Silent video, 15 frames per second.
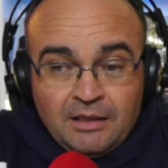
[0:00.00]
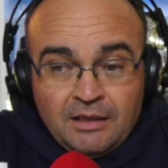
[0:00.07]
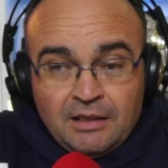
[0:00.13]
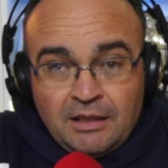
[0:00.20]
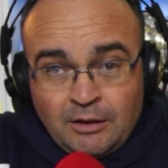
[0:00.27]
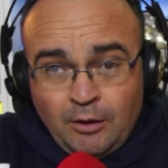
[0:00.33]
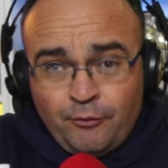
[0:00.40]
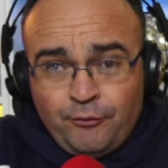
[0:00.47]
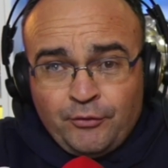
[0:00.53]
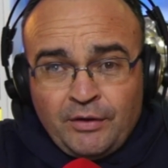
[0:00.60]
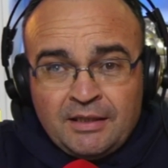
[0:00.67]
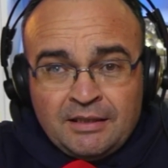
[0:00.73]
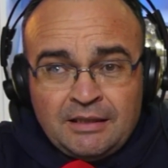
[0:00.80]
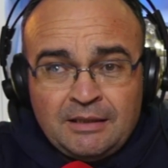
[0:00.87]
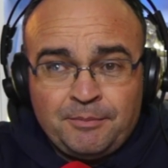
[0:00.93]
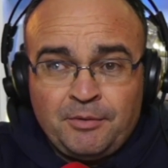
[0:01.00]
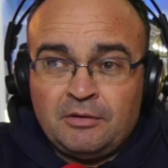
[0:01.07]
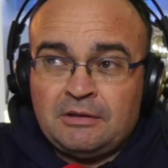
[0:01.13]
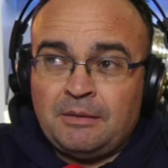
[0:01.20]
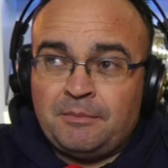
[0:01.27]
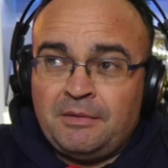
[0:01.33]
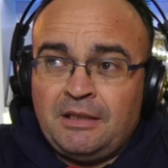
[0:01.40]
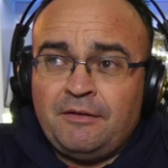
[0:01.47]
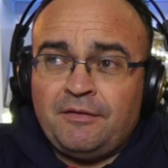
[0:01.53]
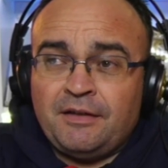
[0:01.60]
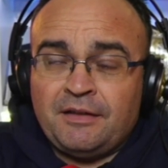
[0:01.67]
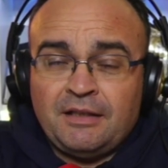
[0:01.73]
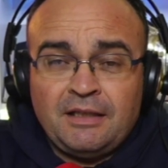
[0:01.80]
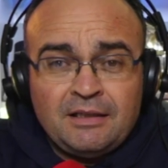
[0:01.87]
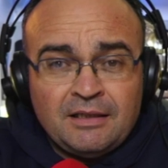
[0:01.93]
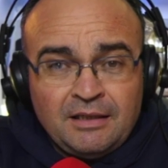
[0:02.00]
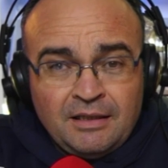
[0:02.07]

Y no fue así, pero también es verdad